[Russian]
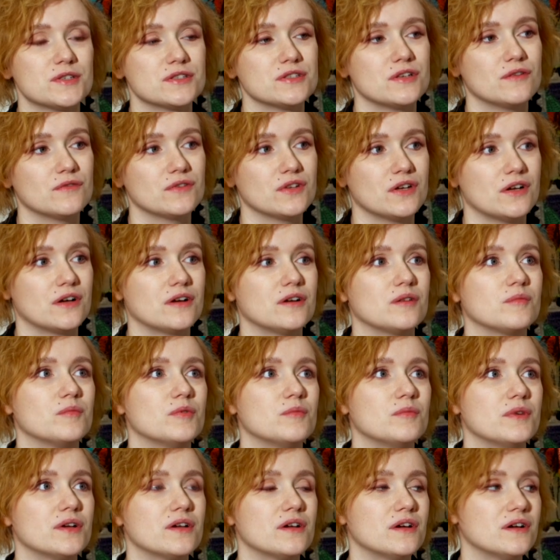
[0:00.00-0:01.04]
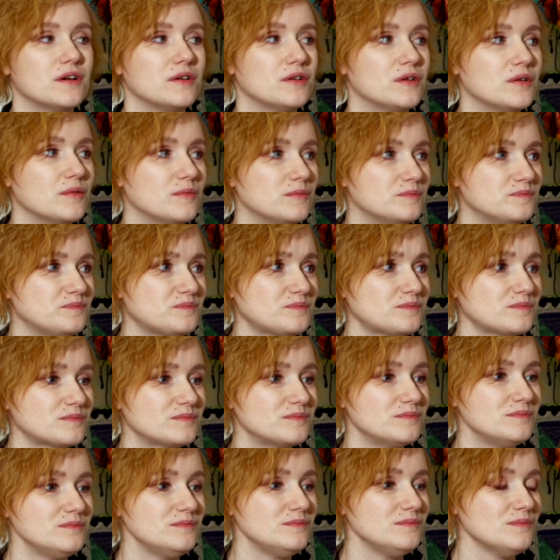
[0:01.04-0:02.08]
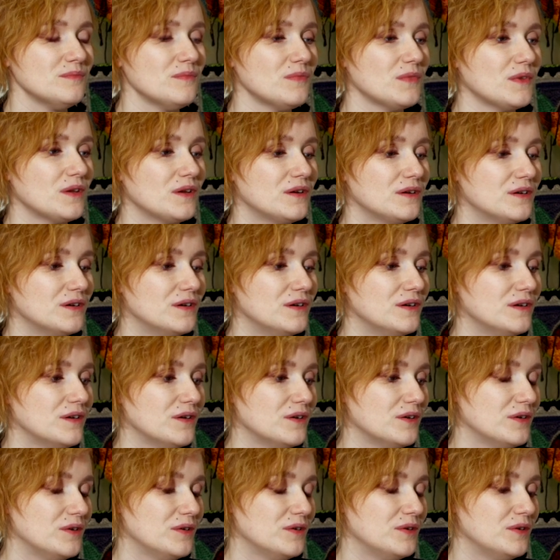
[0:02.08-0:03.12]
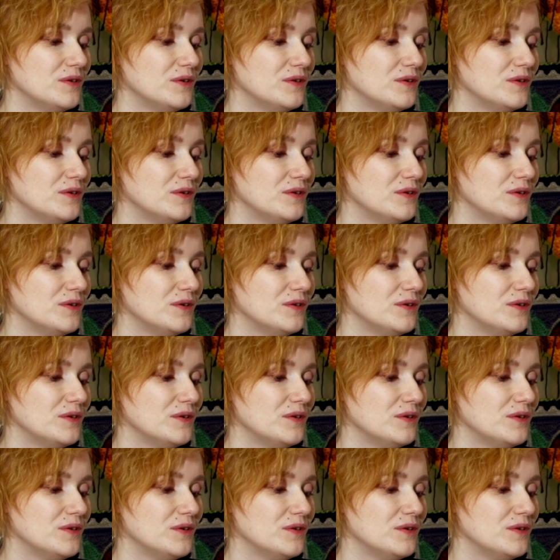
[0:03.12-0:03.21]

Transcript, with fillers: основная как бы моя э,